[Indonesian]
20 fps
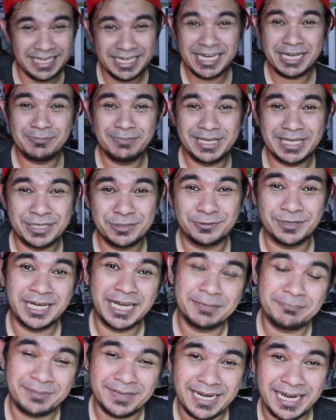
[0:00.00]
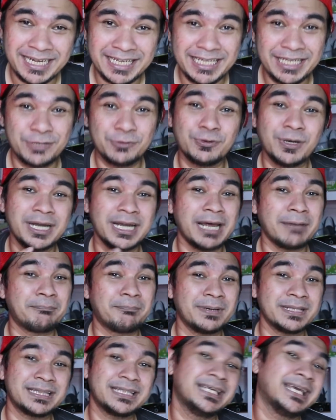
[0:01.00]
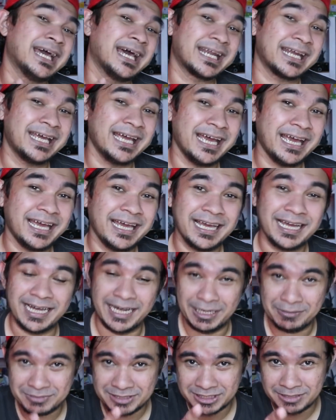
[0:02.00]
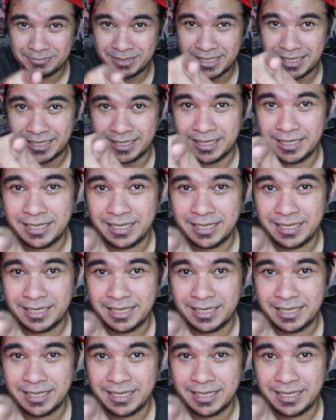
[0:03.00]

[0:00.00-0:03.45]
dan yang bikin gue happy lagi, gue dapet di harga, ada yang bisa tebak gak?